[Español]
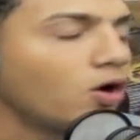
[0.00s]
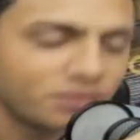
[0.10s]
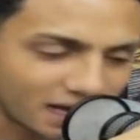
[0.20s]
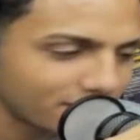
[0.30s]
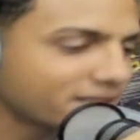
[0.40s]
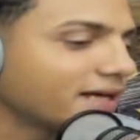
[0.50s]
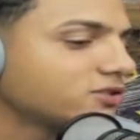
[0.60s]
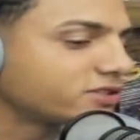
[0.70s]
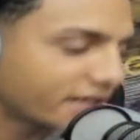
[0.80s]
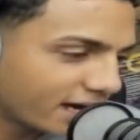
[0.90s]
Dale, banda,
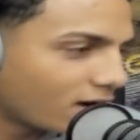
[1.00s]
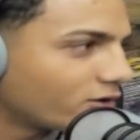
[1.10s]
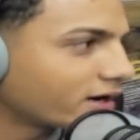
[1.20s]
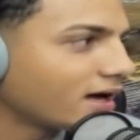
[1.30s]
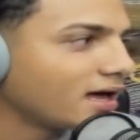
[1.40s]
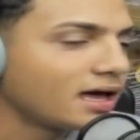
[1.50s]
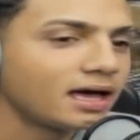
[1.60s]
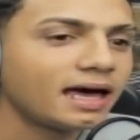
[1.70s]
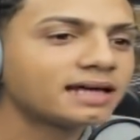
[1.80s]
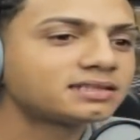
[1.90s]
eso, chequea ahora. Sí.
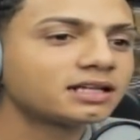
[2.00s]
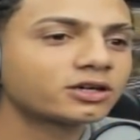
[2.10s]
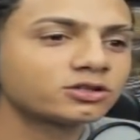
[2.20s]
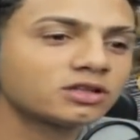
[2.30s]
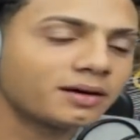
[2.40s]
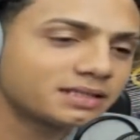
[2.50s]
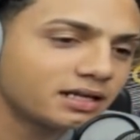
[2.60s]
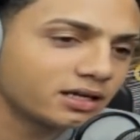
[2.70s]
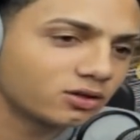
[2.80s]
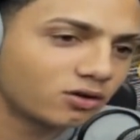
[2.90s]
¿Es cierto que tú estabas
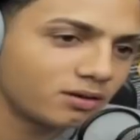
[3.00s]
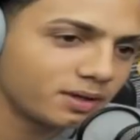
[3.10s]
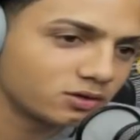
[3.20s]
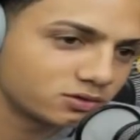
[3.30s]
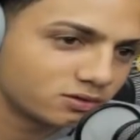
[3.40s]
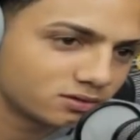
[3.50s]
saliendo con el meloso?